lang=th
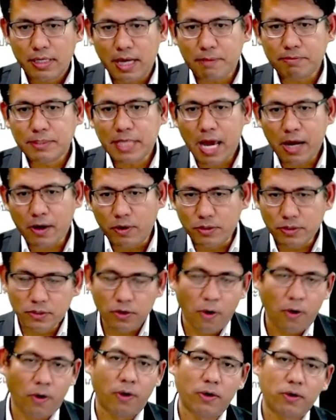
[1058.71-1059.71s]
รับจ้างขน
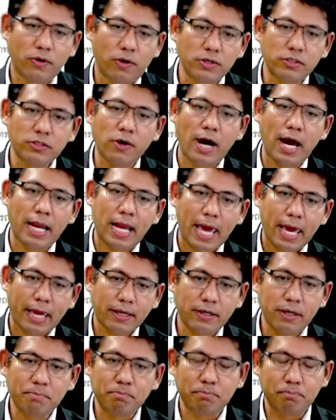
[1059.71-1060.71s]
ส่งอะไร
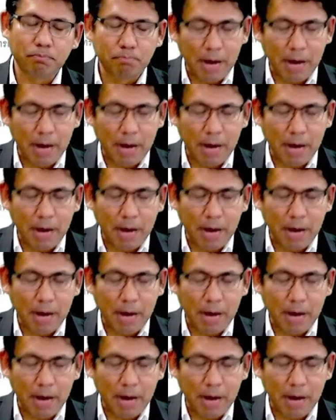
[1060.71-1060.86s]
ก็